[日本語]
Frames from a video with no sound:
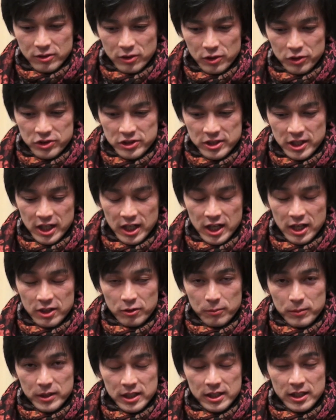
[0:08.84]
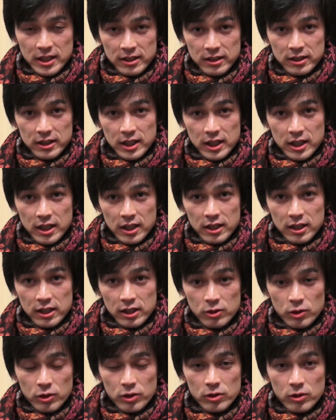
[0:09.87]
こちら側の身になって
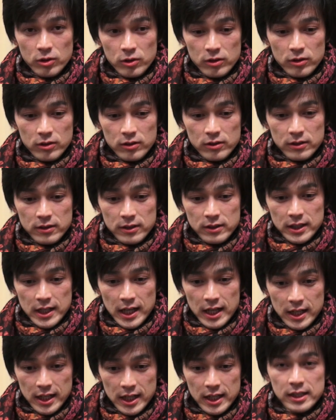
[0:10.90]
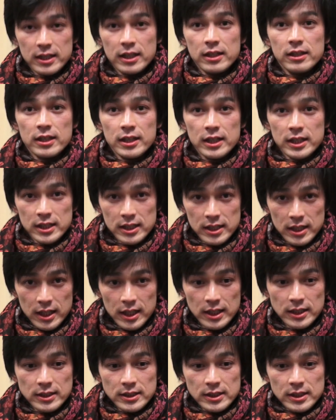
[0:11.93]
いろいろ考えていただい
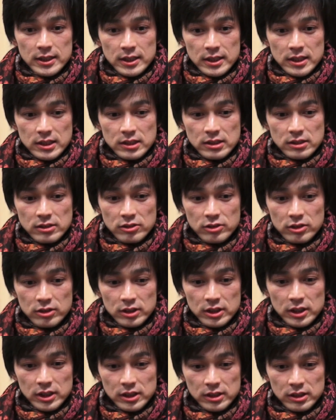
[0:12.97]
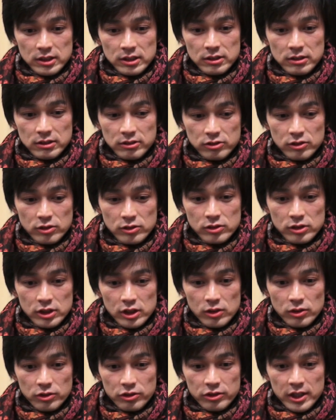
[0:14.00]
てこの辺にすごく
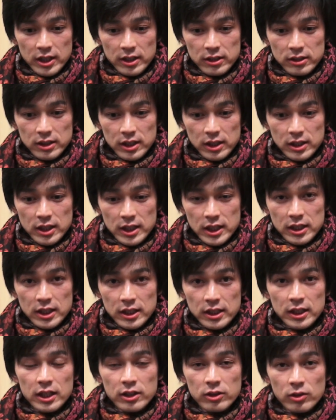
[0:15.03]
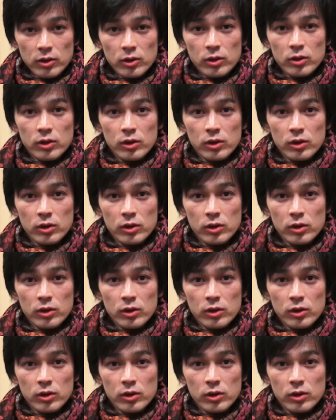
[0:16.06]
気を使っていただいたなと